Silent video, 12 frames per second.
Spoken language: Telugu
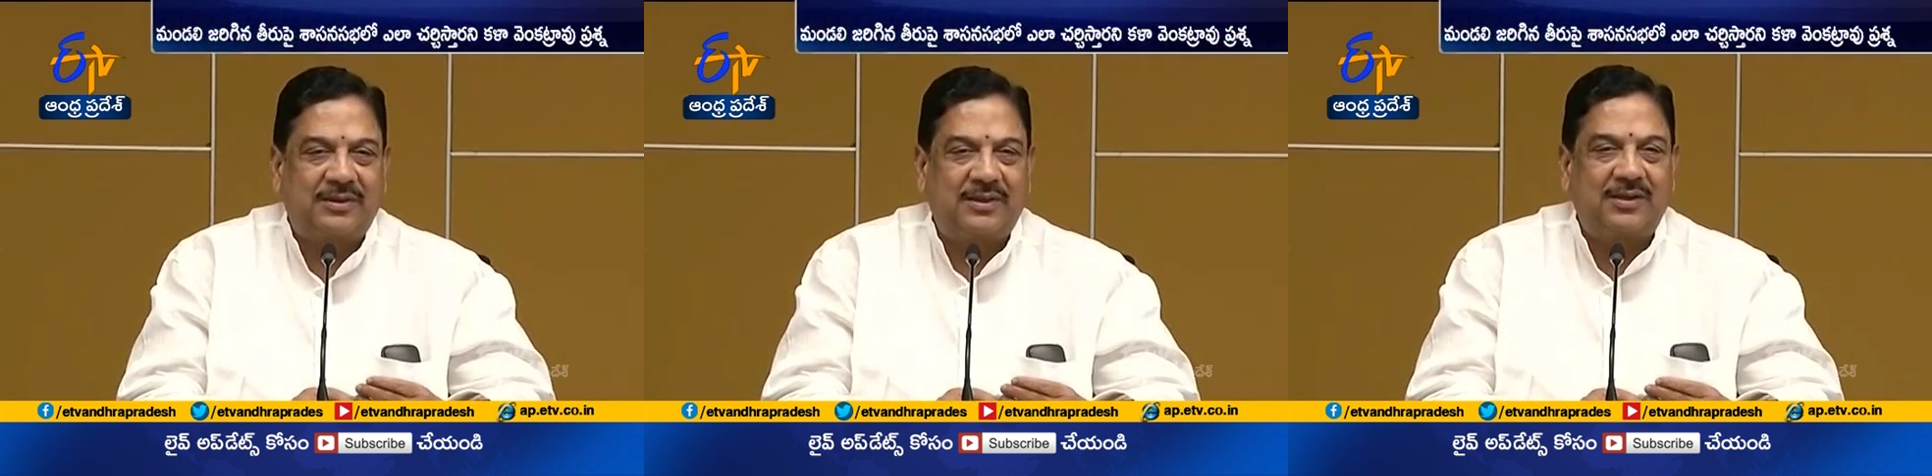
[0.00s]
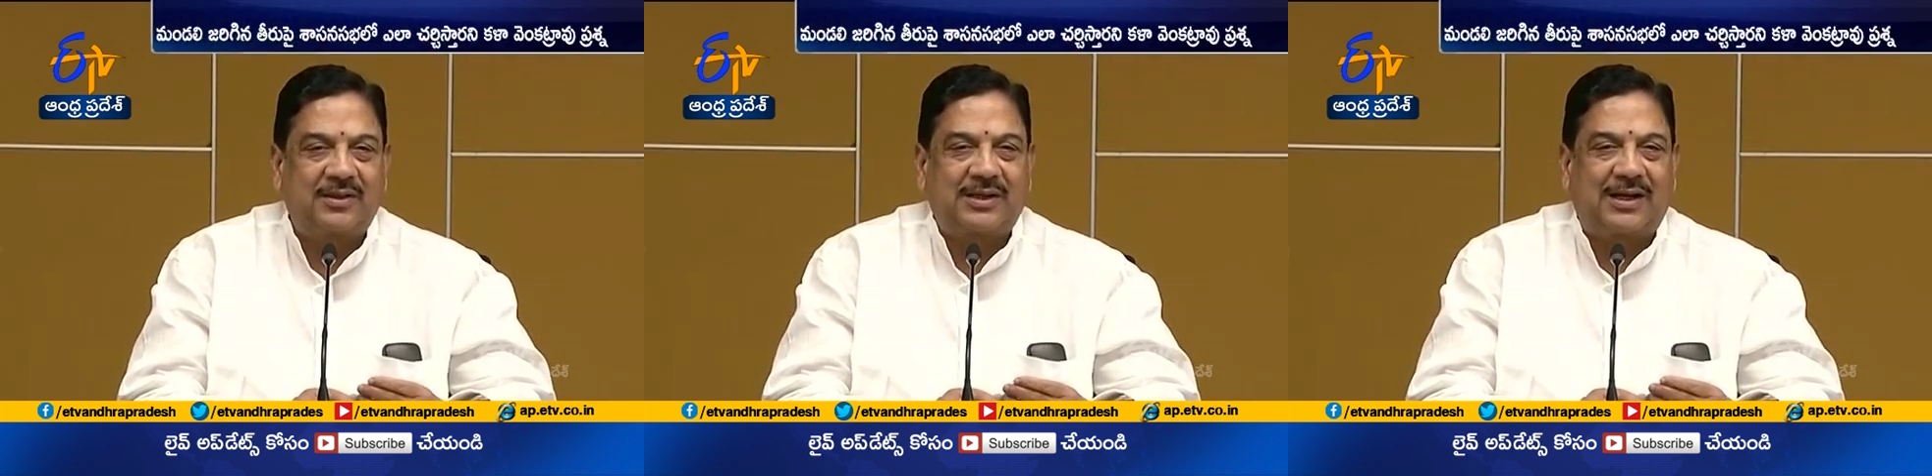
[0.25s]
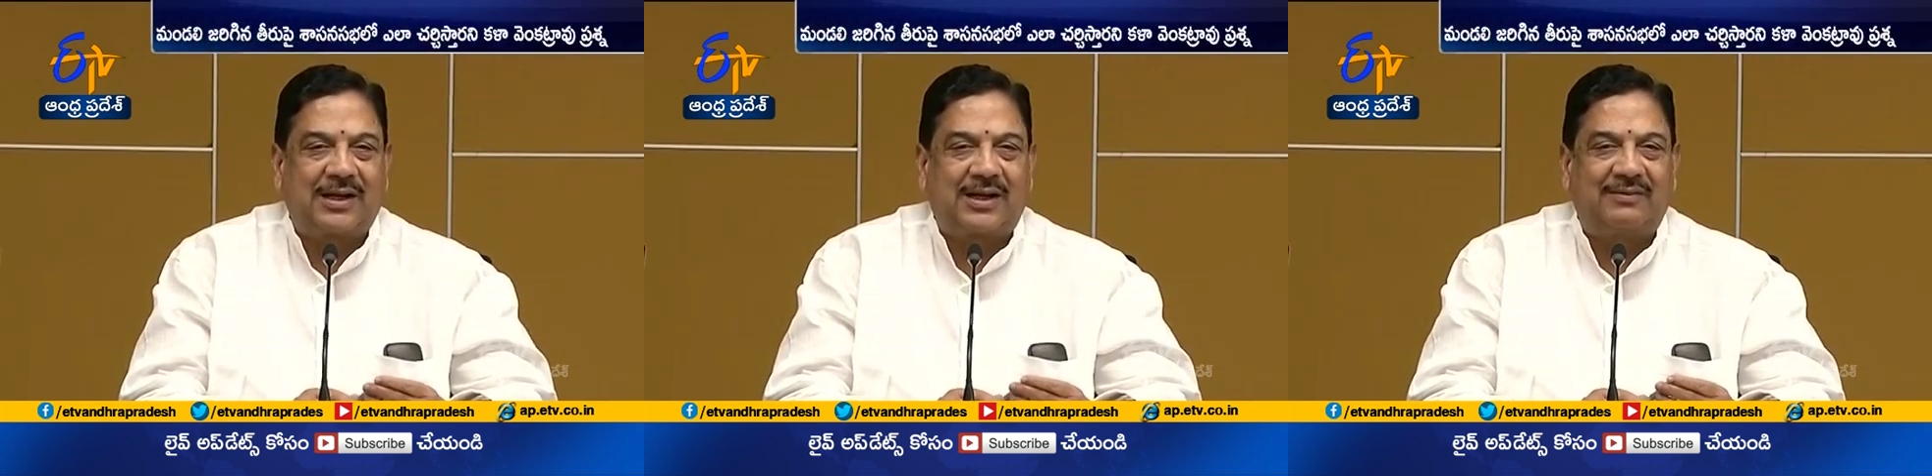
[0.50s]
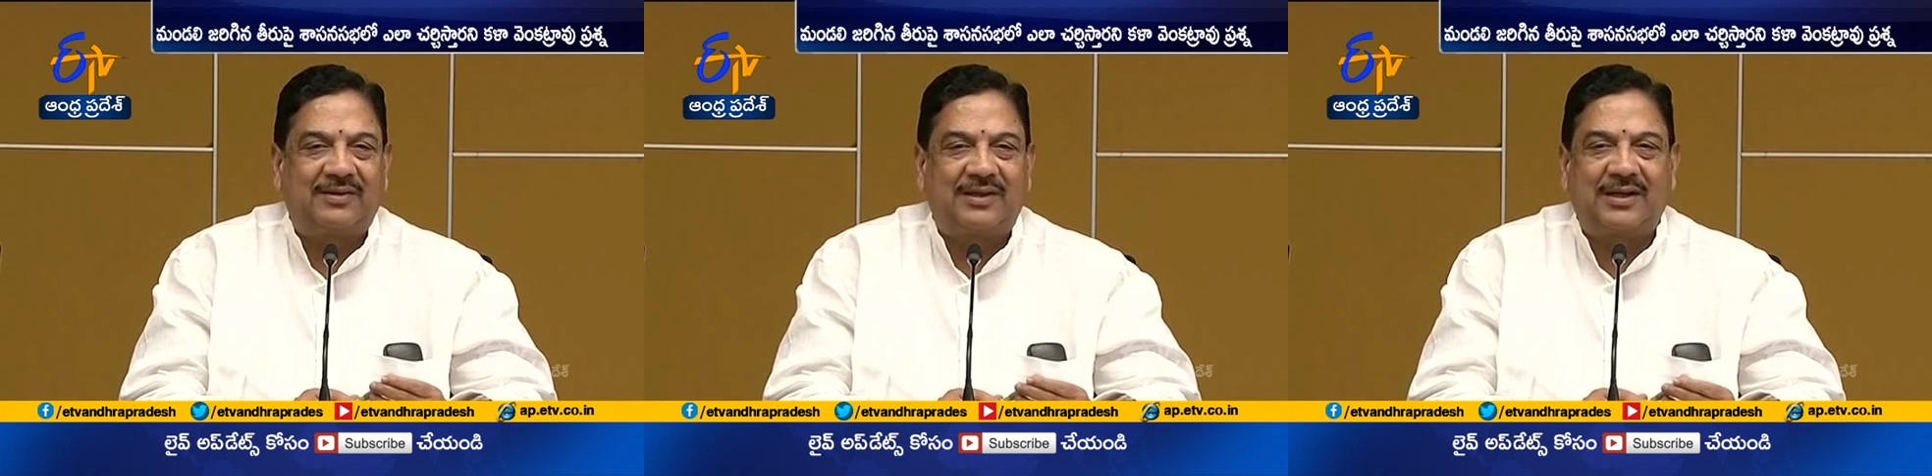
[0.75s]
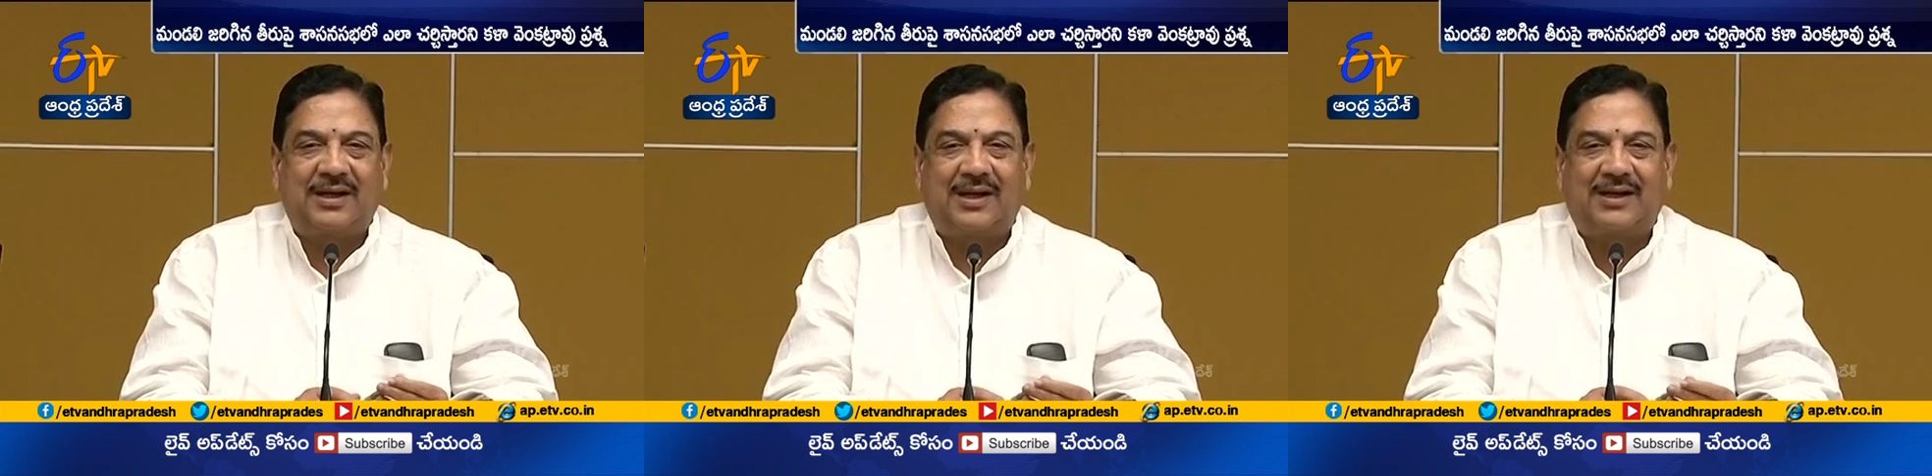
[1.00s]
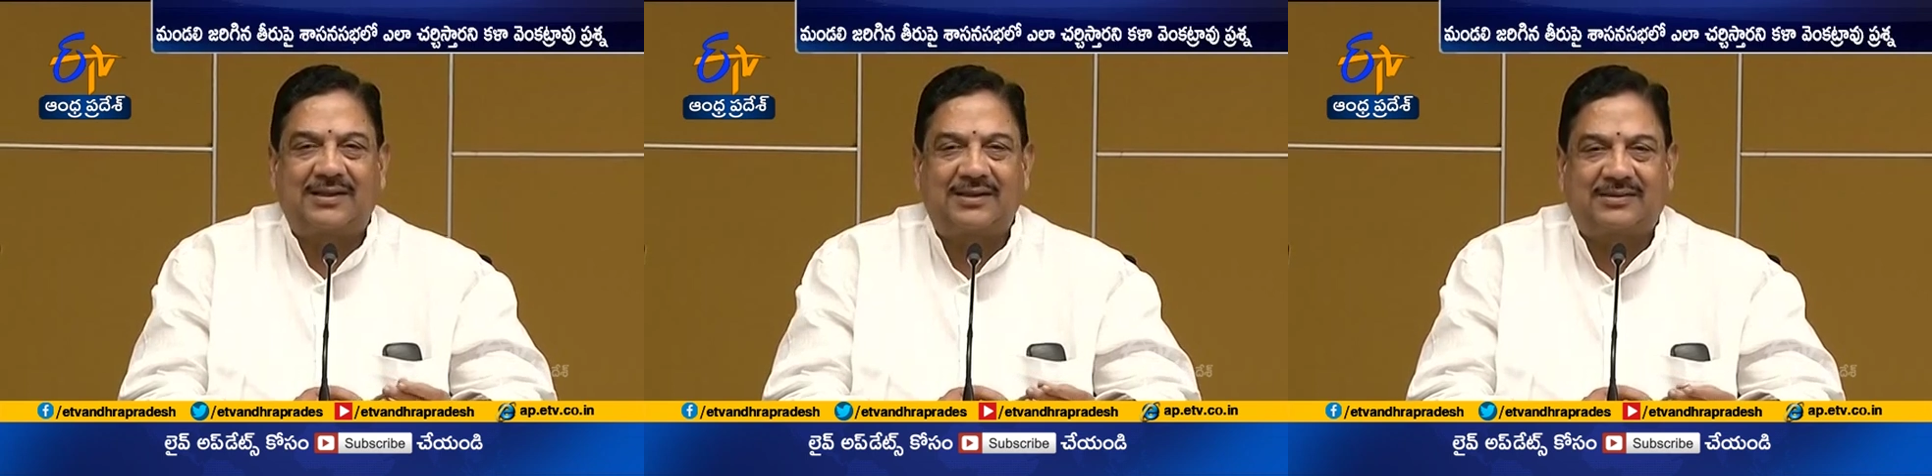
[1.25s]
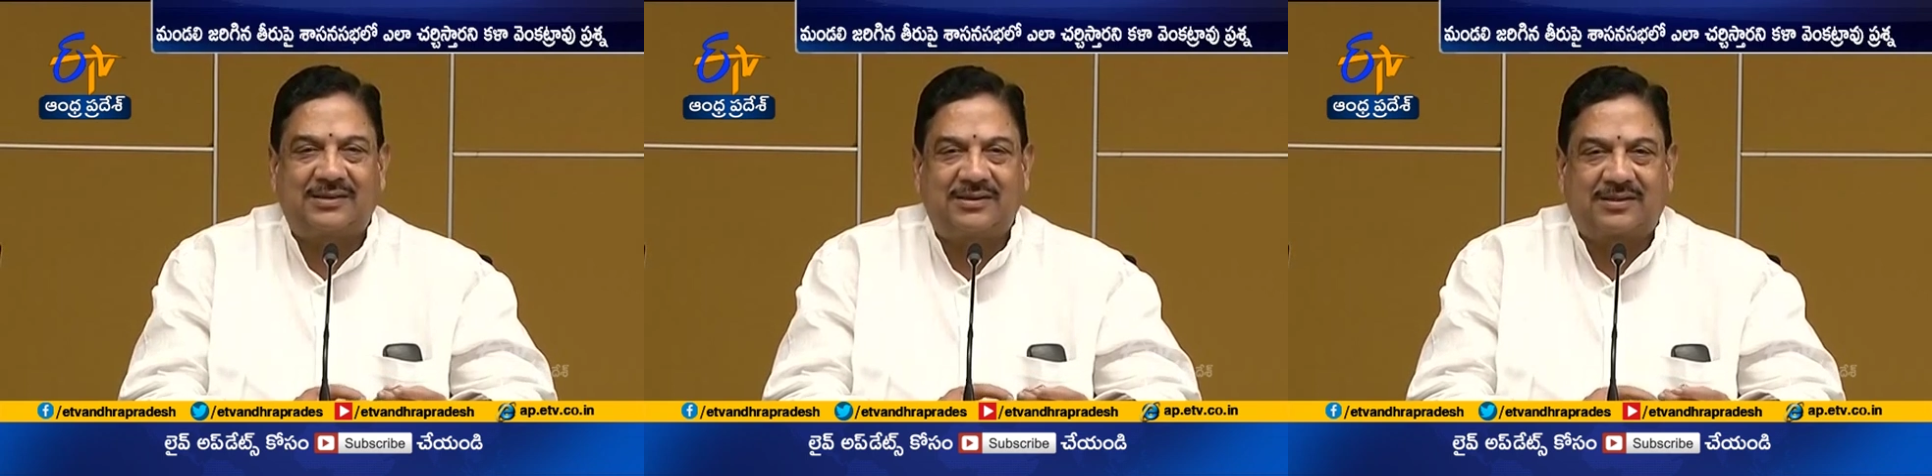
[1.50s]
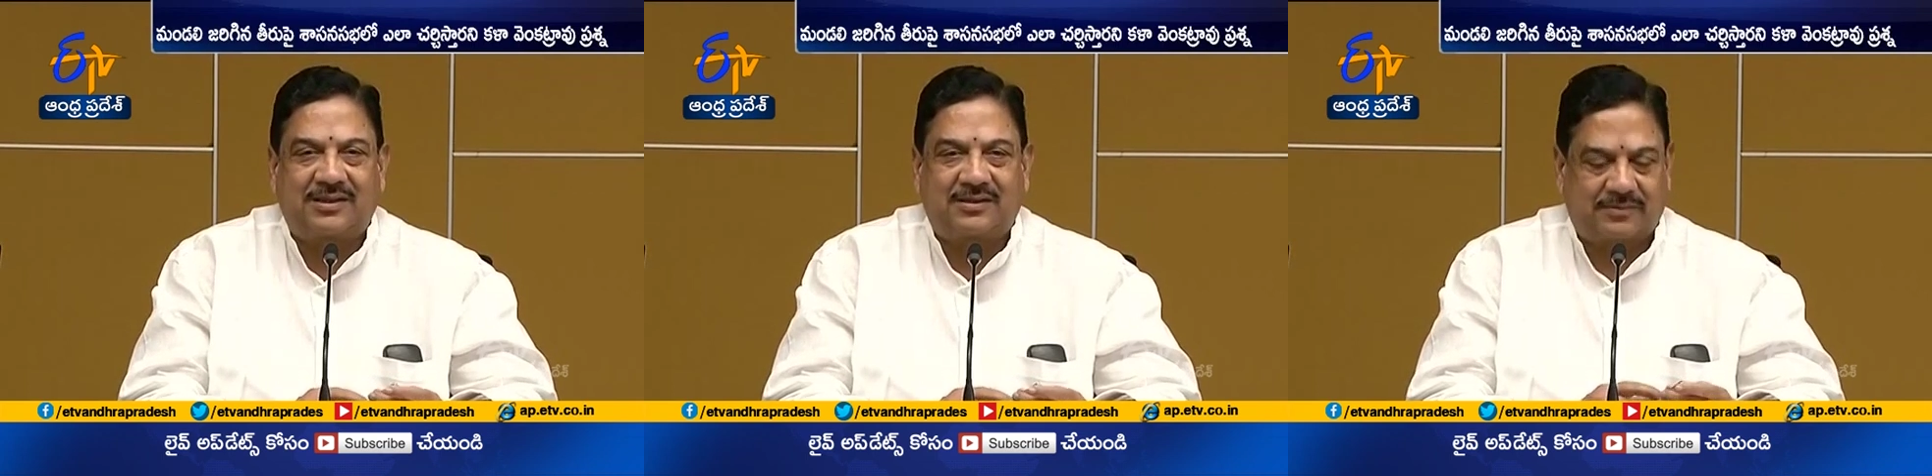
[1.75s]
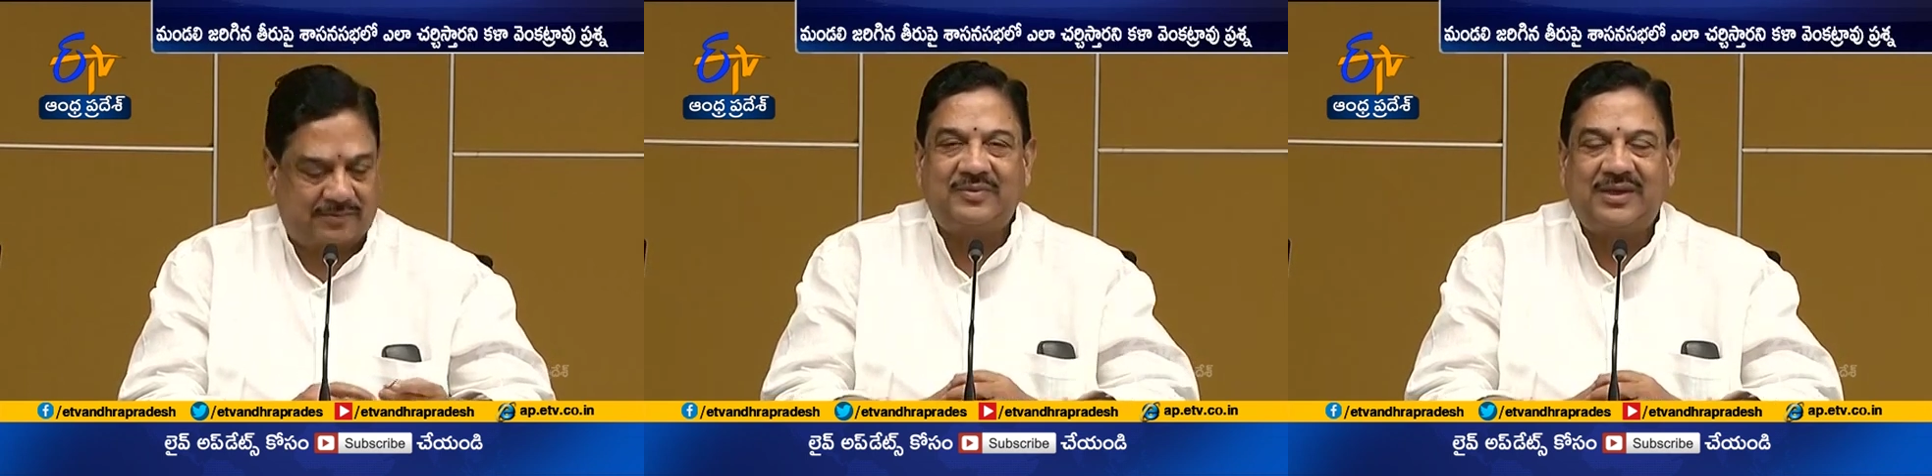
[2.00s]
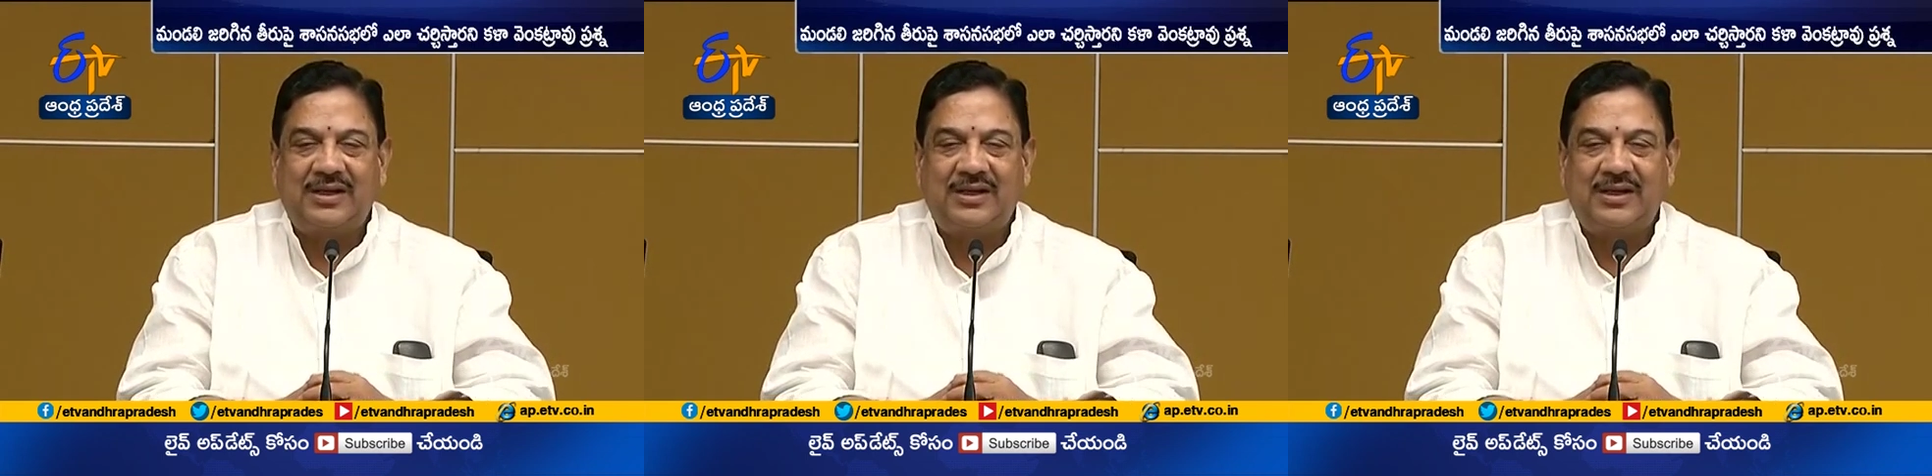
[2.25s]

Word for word: ఎందుకు వాళ్ళని ఆ విధంగా ఆదేశించారు